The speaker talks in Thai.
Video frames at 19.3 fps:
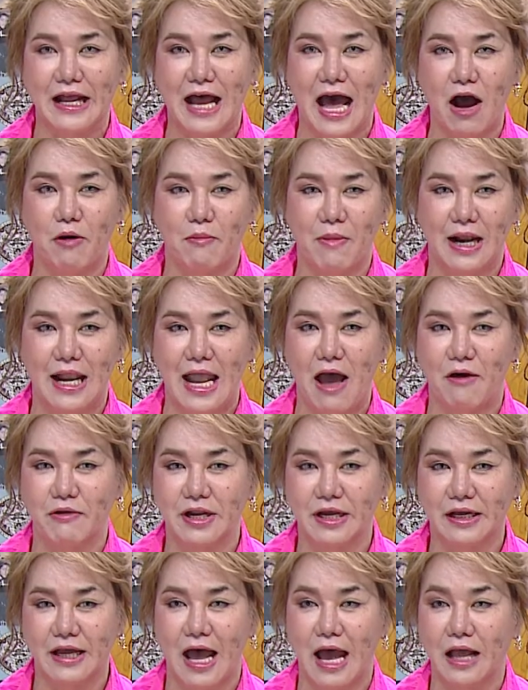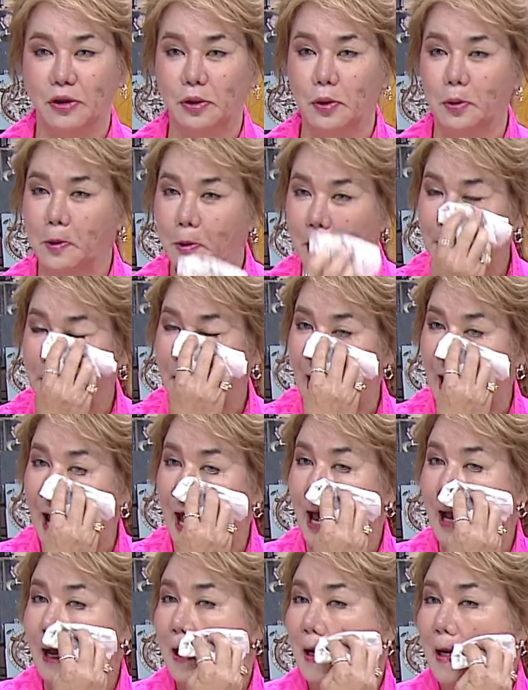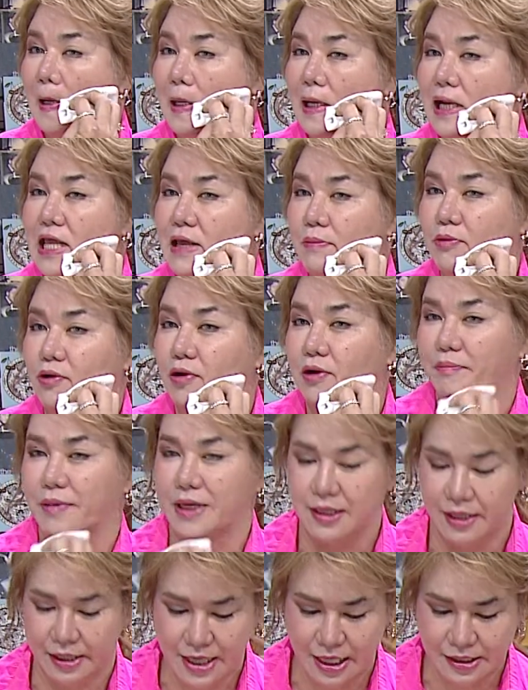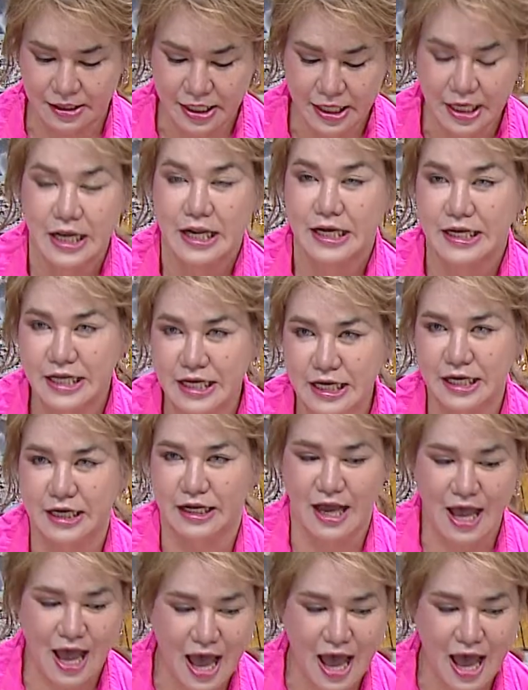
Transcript: ยเข้ามาแล้วนะคะ ทุกคนค่ะ รีบกดไปเลยค่ะที่